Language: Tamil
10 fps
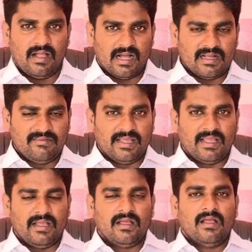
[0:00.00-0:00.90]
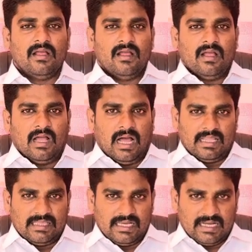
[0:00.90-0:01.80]
ஆகவே
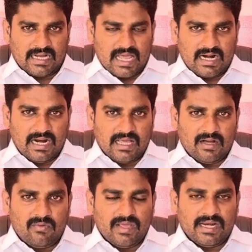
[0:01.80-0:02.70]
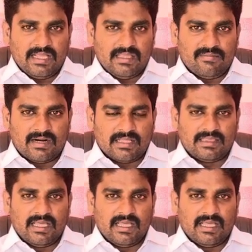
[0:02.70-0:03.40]
அந்த கர்நாடக உயர்நீதிமன்ற